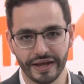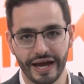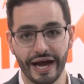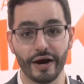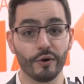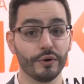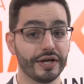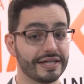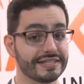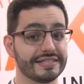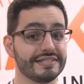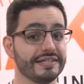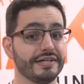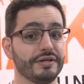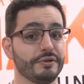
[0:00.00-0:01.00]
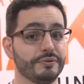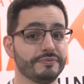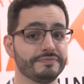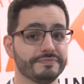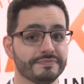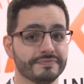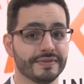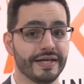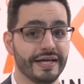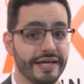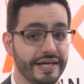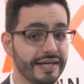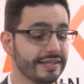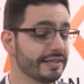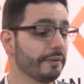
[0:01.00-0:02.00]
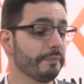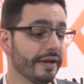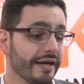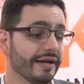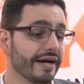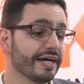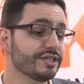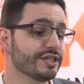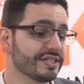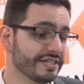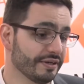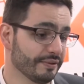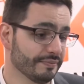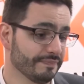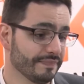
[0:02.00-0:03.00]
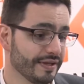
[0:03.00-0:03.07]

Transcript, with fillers: à conexão e também à gestão.